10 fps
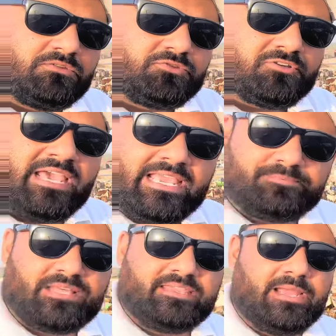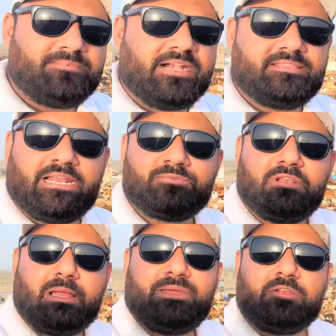तो यही अब तक की अपडेट थी अलहमदुल्ला
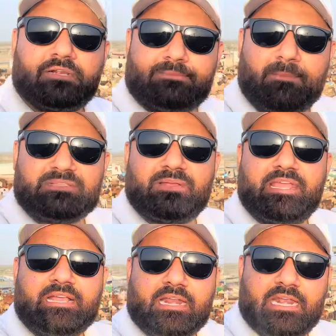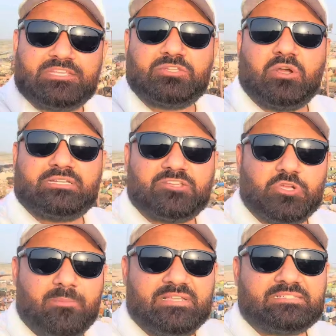का भाई नॉर्दन पर्पस मंडी कराची दो
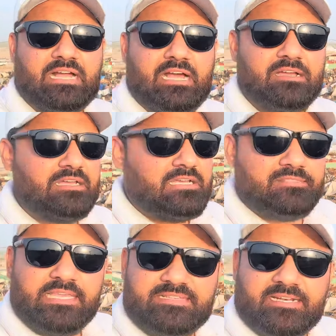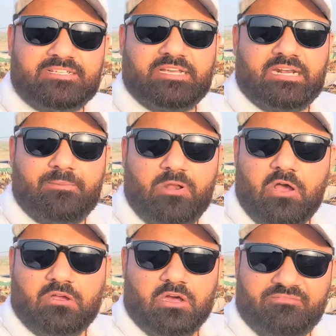का तीसरा जनरल
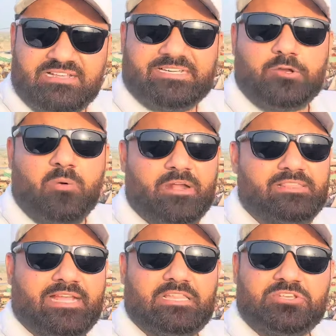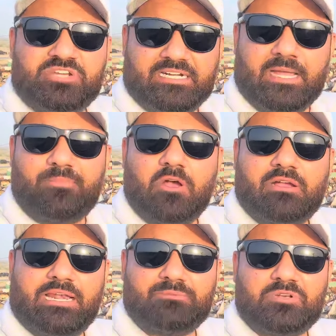ब्लॉक और वैसे ओवरऑल तो देखा था छठा ब्लॉक
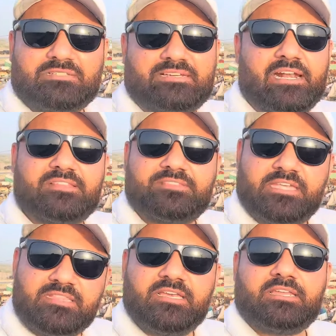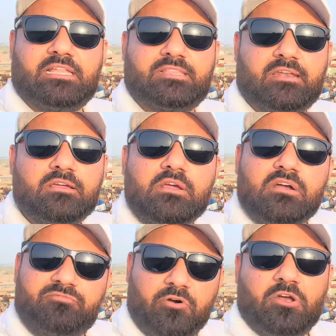अलहमदुल्ला साढ़े तीन दिन के अंदर
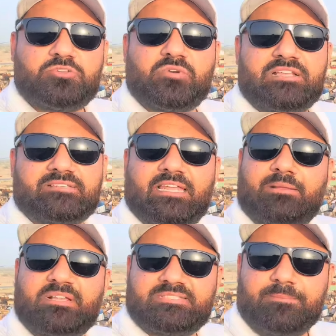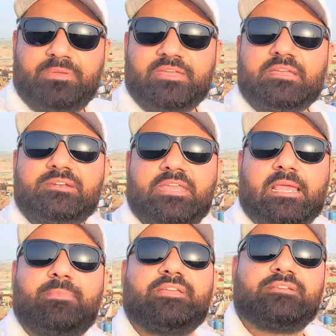फुल हो चुका जिसका नाम था सिब्बी ठीक है
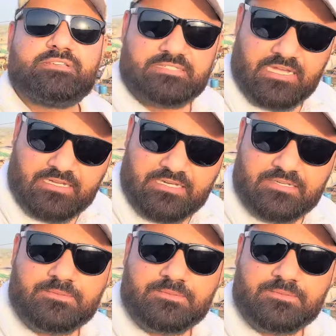भाई जजाकल्ला